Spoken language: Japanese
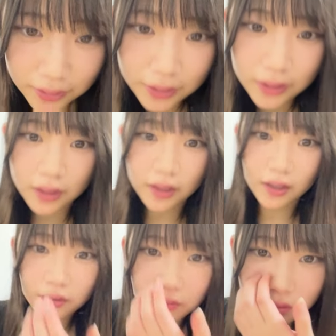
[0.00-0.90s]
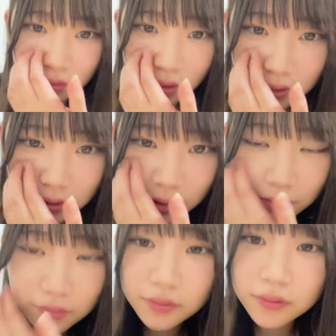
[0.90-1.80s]
末永大川さん
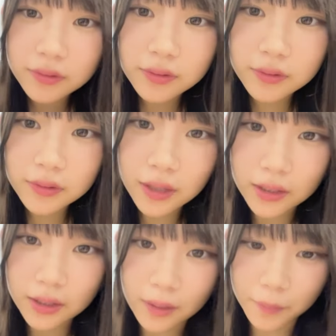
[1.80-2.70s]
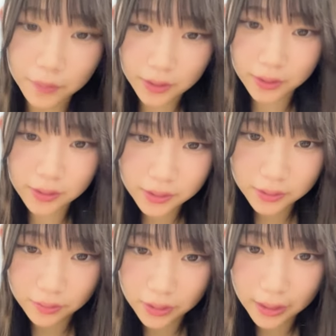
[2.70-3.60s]
の旗持ってる
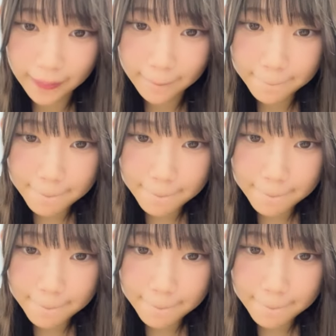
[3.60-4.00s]
人で